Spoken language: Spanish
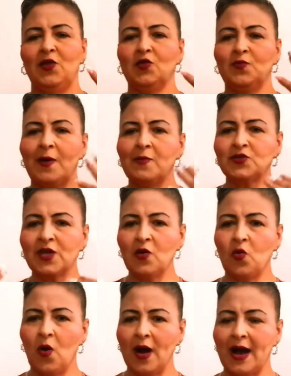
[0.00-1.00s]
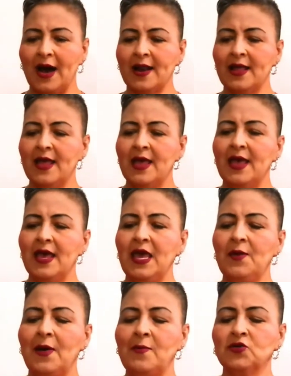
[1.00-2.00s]
nos vamos a enjuagar
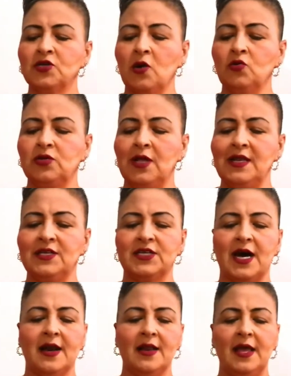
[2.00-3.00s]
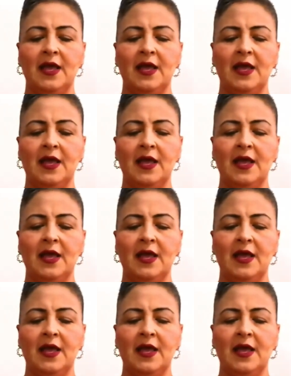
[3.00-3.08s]
y vamos a utilizar